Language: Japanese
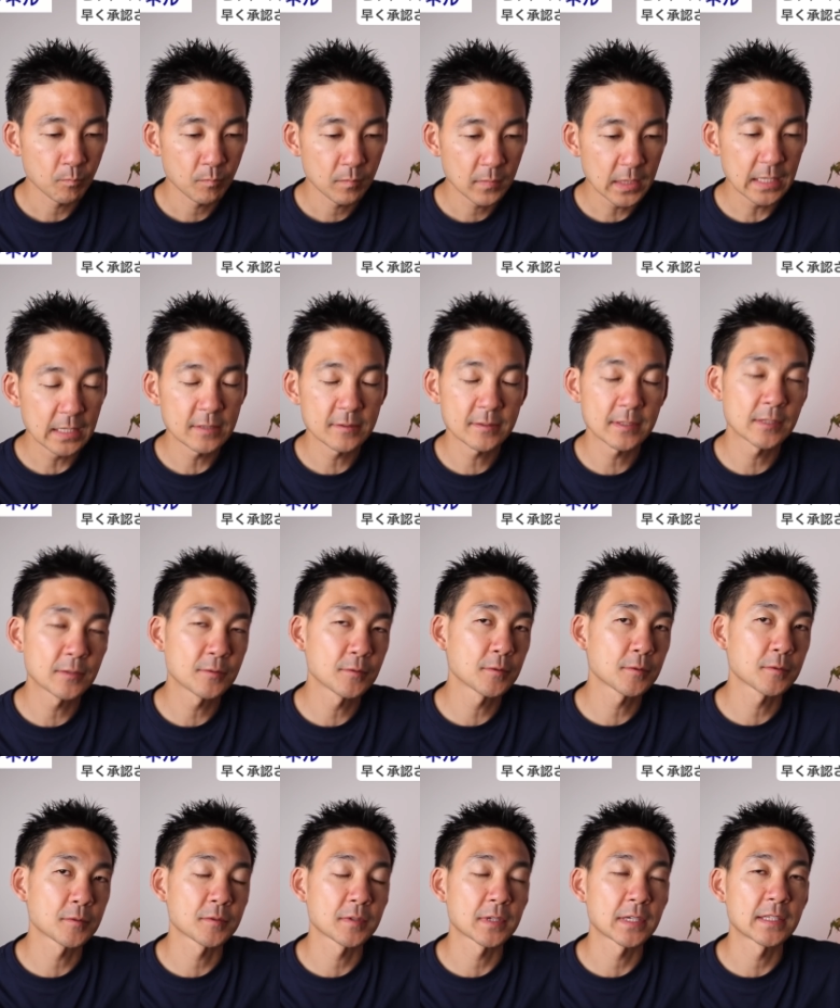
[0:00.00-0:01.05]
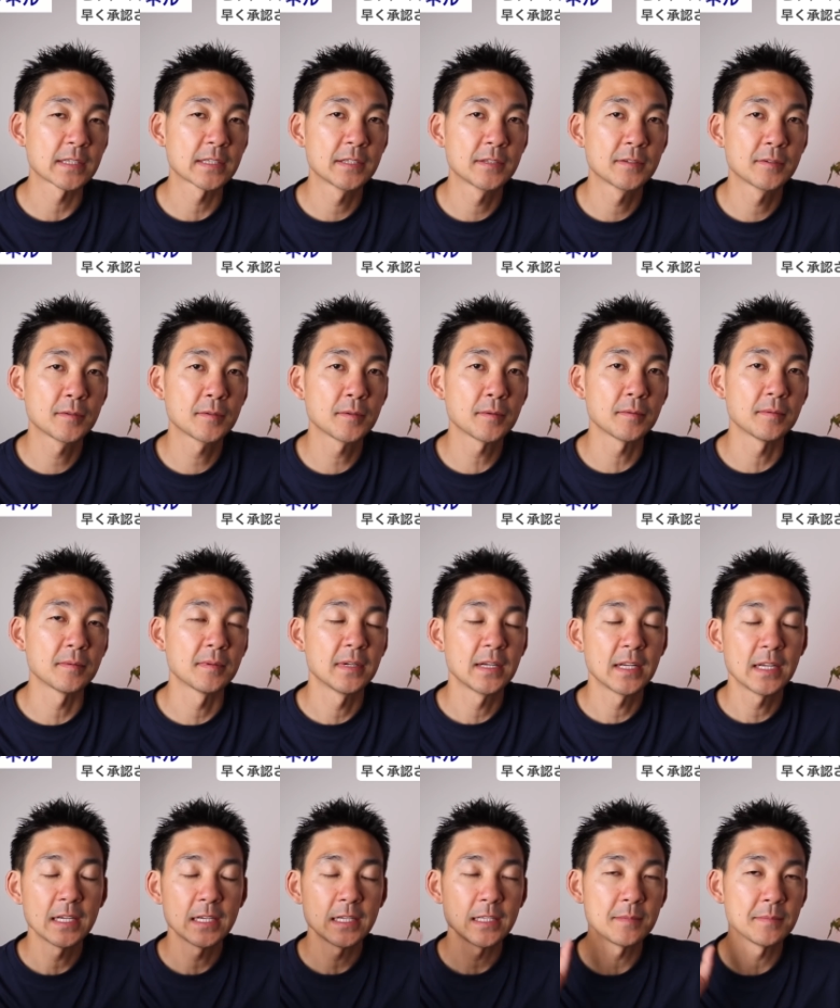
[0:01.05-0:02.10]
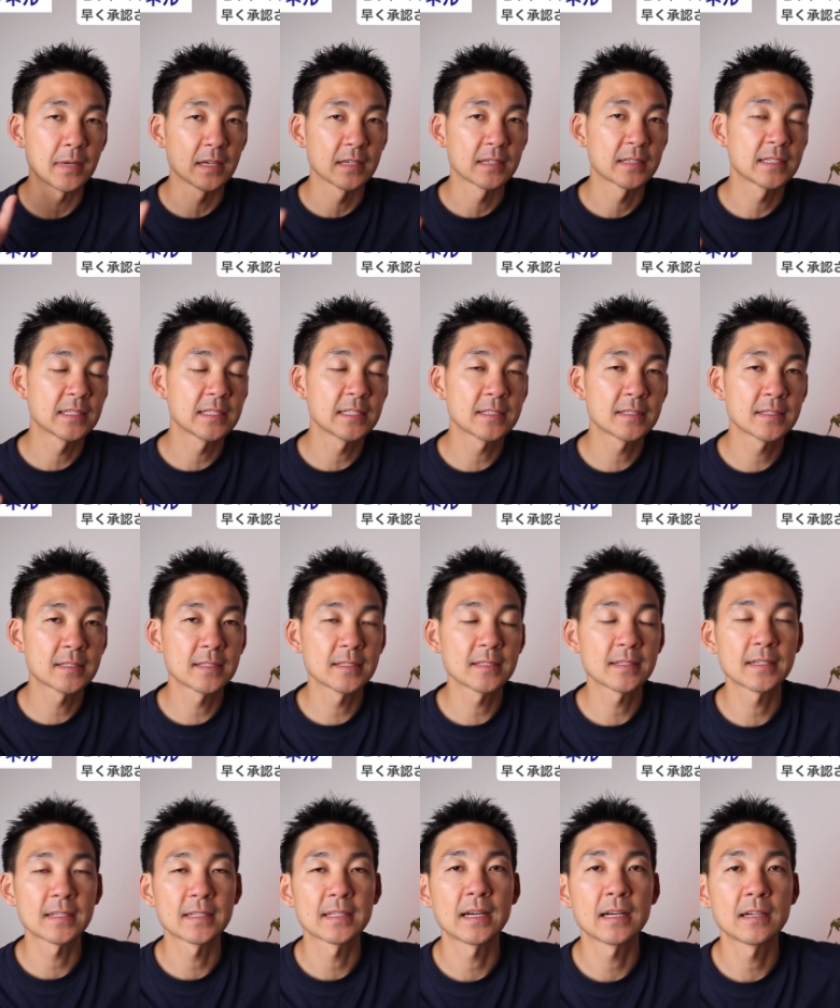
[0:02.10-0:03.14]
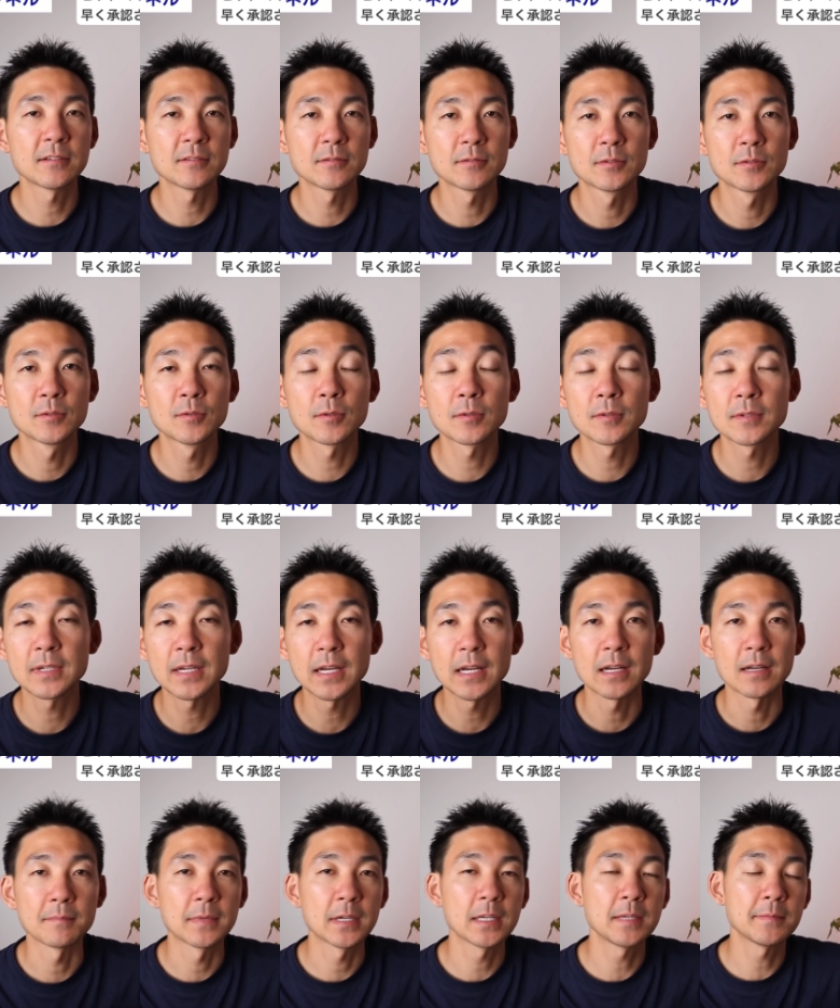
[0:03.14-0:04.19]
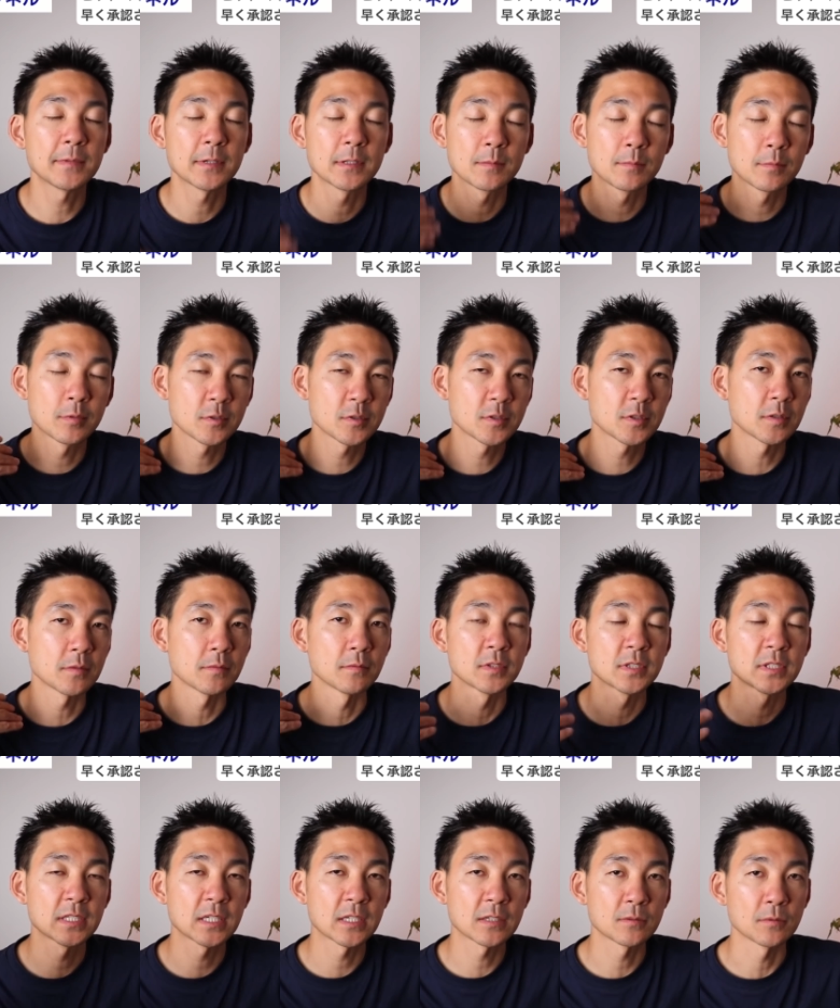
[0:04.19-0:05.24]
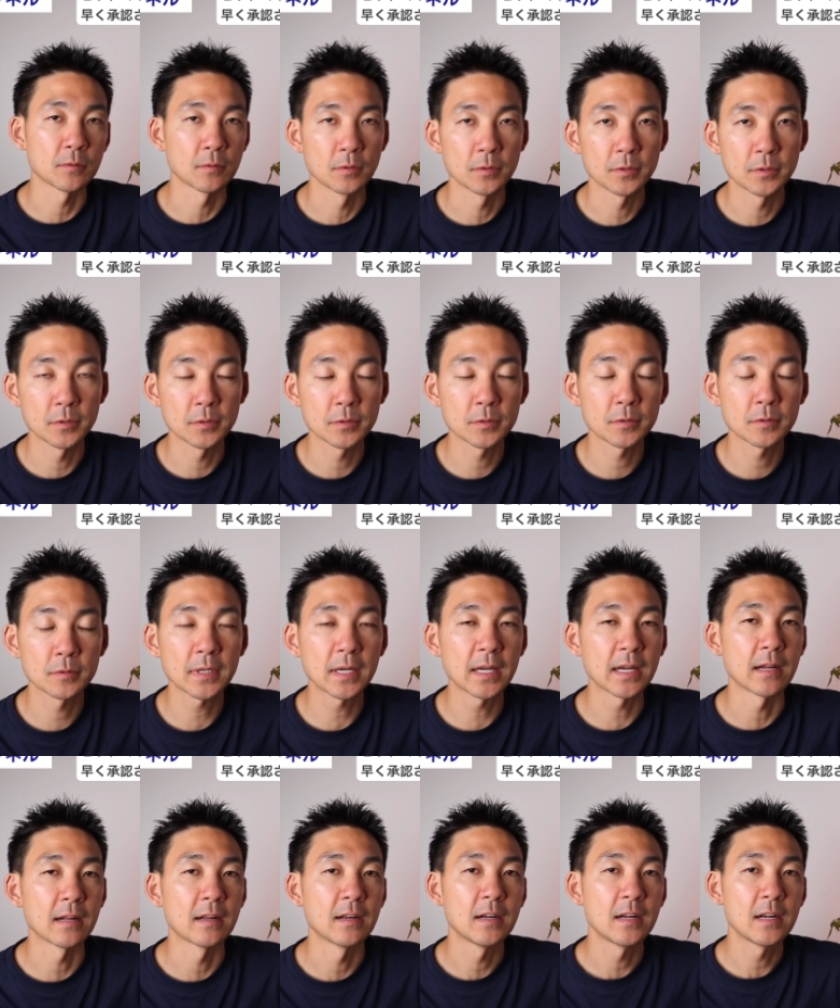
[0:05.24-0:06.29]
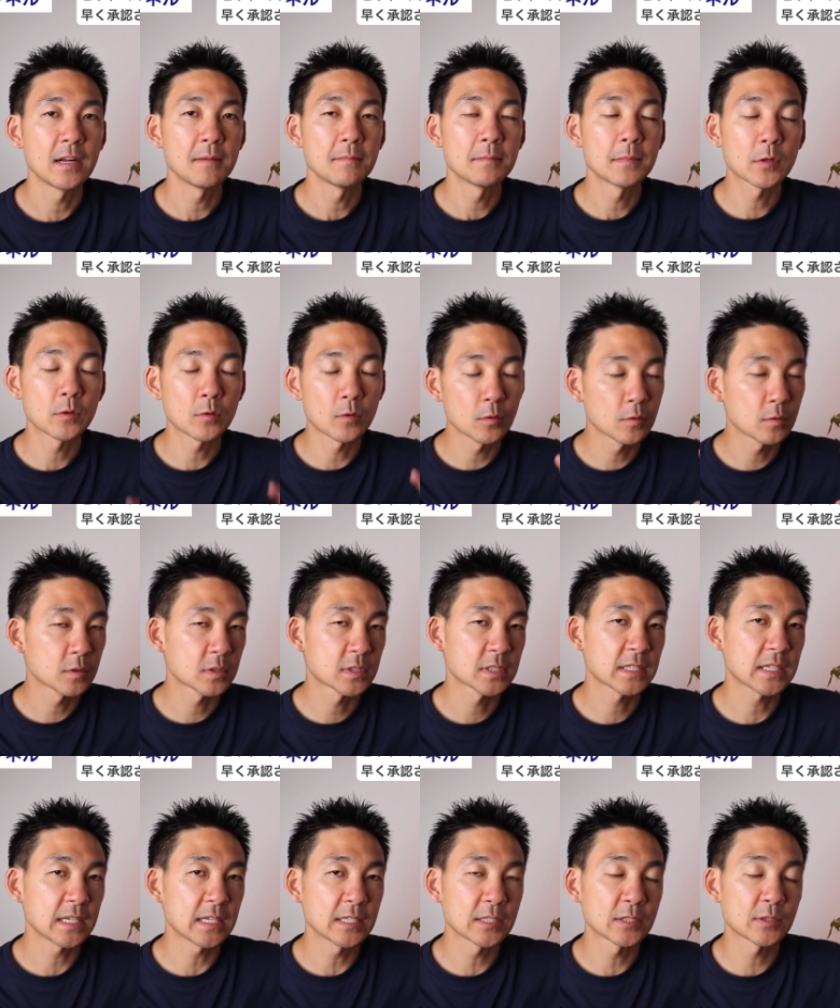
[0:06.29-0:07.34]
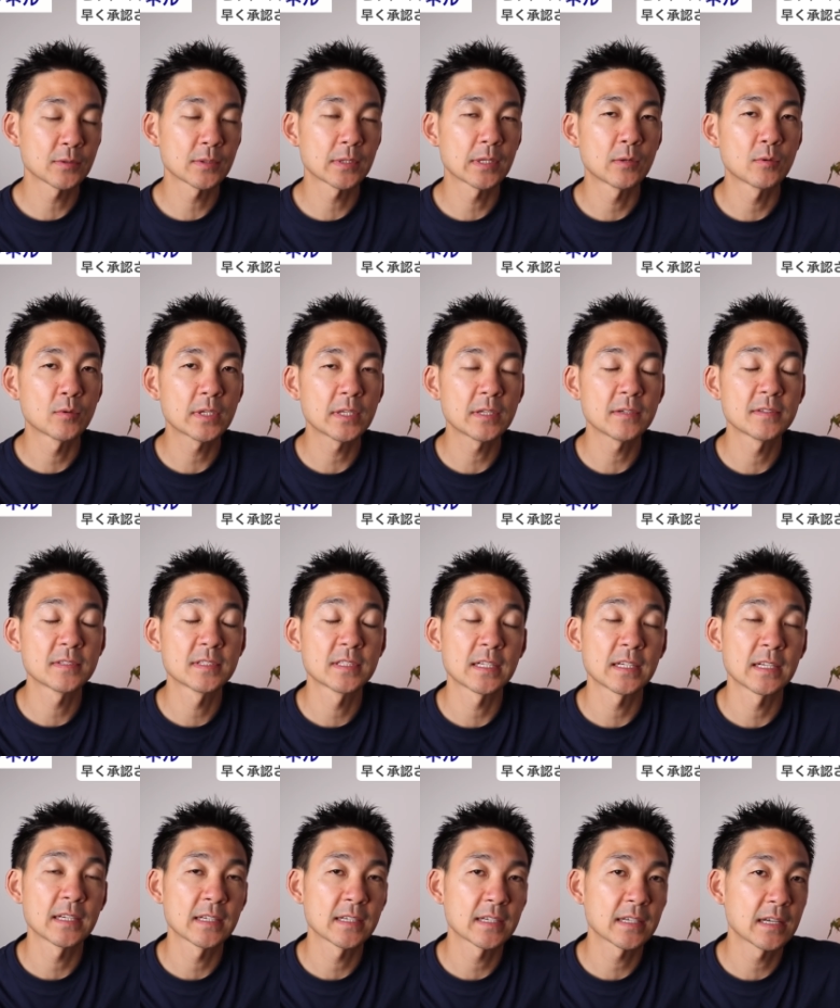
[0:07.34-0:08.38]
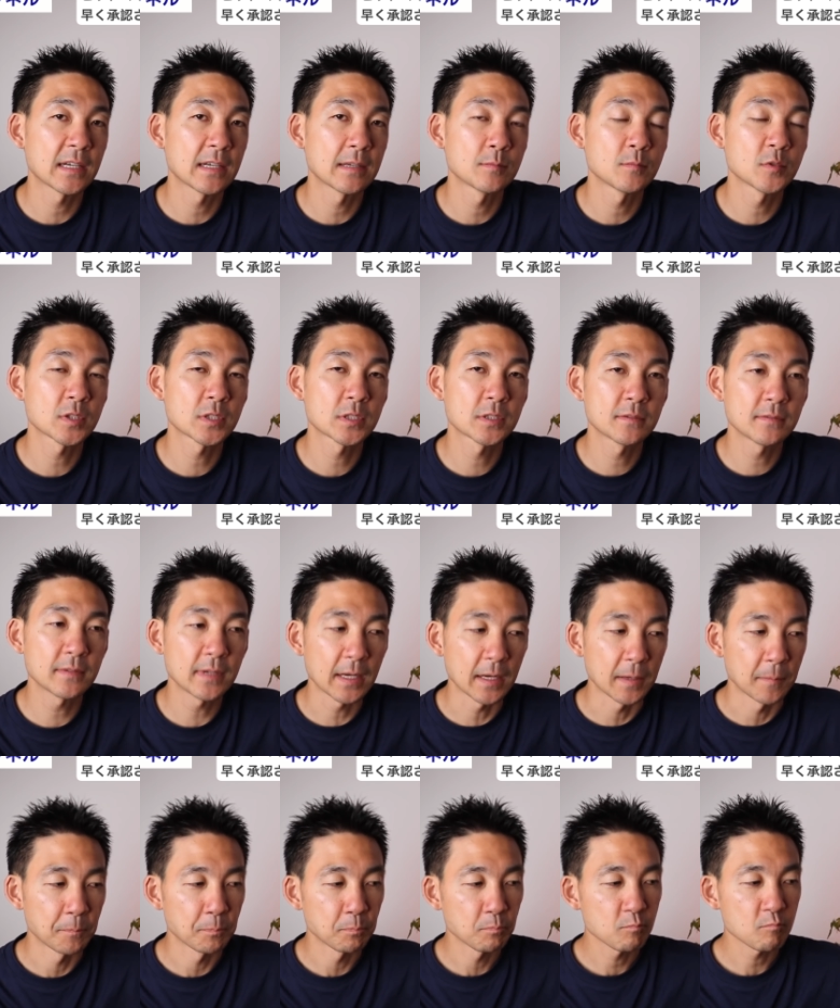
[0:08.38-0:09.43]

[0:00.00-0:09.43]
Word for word: で、それはどういうことかっていうと、今、基軸通貨であるドルが、今のポジションを失うということが、今後近い将来起きるんじゃないか、もしくは、